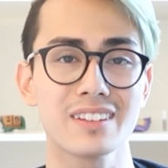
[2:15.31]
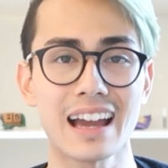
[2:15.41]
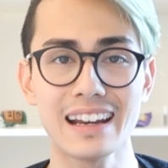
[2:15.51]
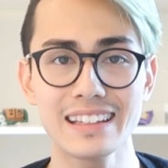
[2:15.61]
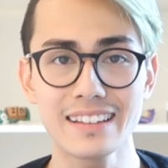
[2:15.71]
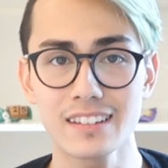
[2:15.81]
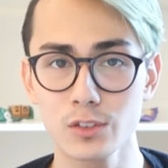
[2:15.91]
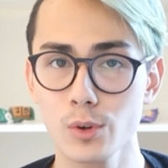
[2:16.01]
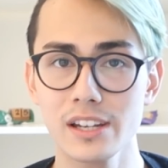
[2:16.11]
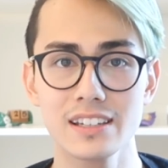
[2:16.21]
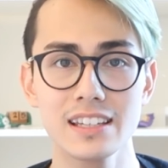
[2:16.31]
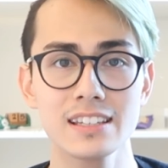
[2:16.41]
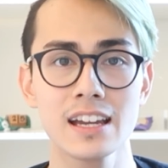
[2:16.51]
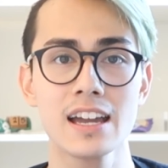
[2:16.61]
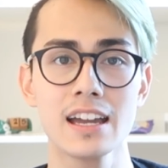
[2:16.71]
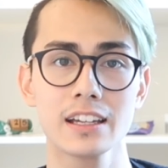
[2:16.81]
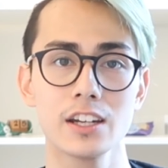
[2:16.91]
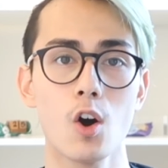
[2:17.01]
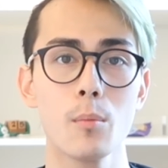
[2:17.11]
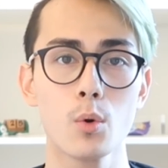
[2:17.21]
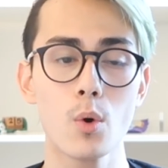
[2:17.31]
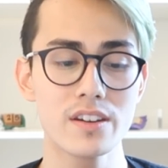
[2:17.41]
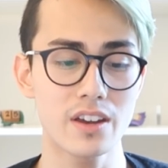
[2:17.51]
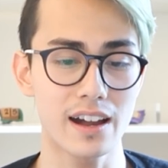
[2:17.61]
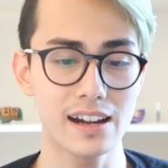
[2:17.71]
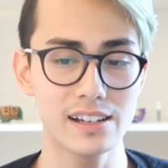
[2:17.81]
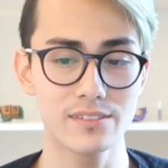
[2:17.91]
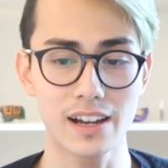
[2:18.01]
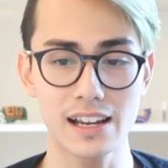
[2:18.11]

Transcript: Das kann ich jetzt natürlich nicht genau beurteilen,